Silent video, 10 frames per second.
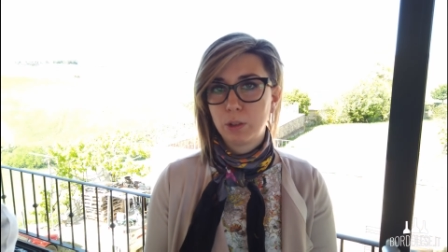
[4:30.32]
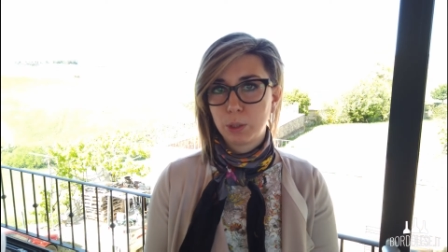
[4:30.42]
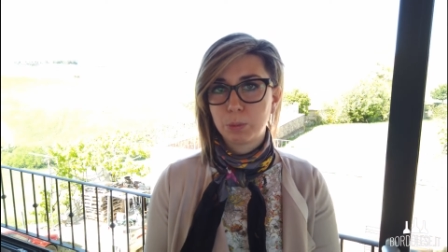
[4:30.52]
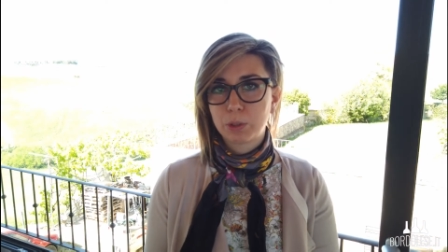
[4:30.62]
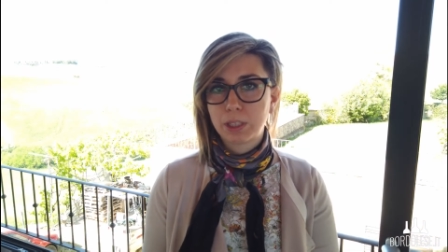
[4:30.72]
e lo
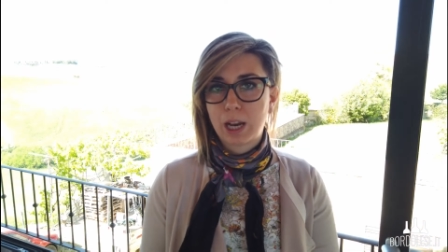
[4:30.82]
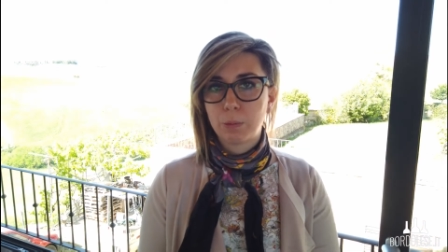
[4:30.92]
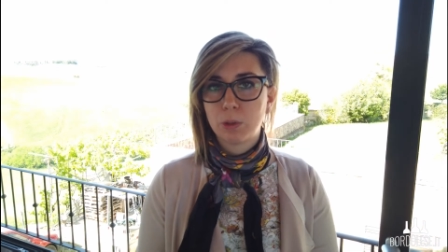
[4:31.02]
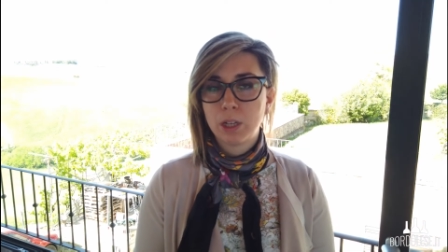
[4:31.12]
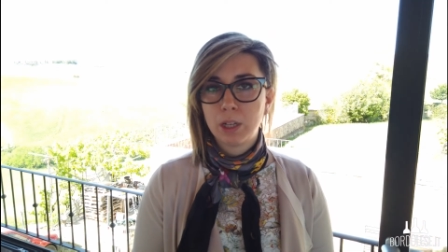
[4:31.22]

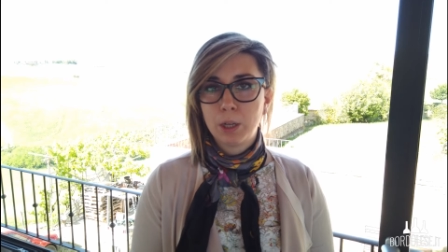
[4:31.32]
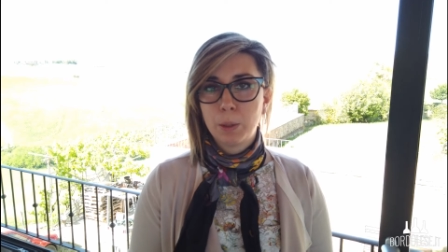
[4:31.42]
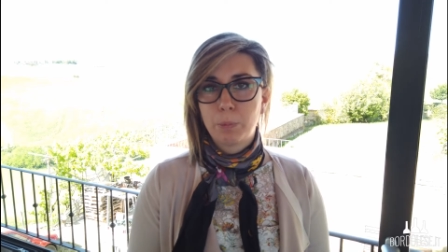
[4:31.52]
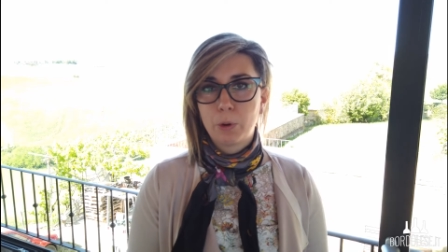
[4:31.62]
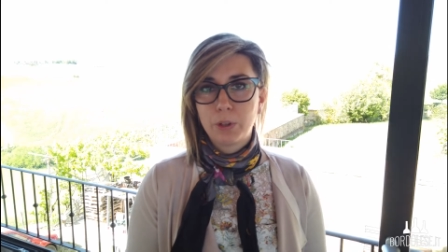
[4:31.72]
riportiamo
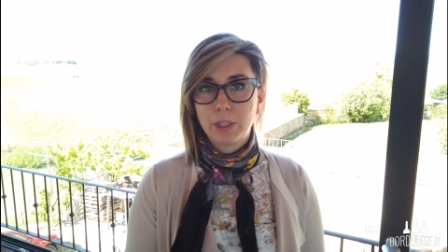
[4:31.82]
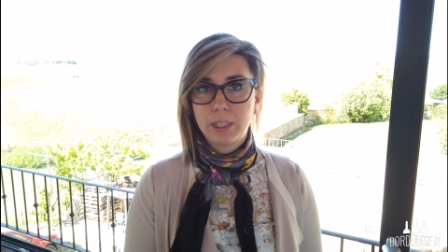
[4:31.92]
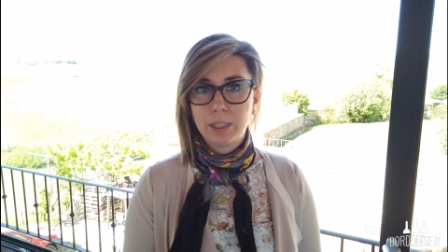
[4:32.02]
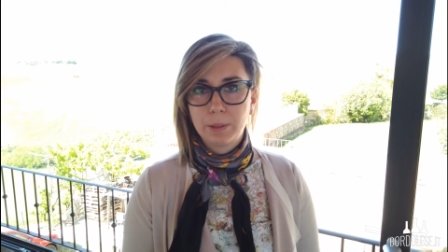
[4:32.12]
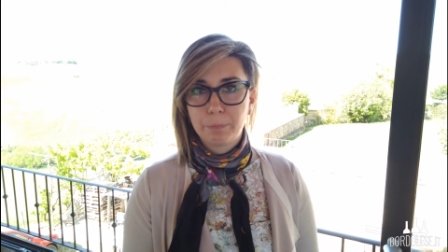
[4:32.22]

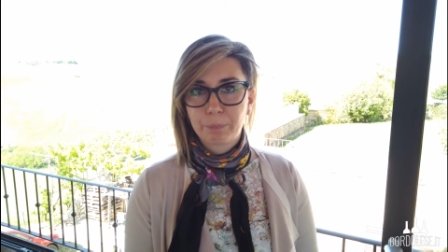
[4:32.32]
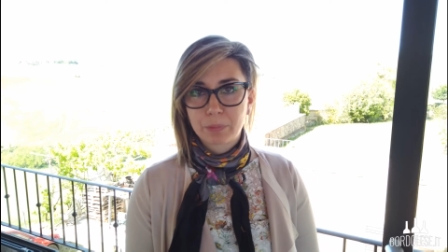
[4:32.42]
poi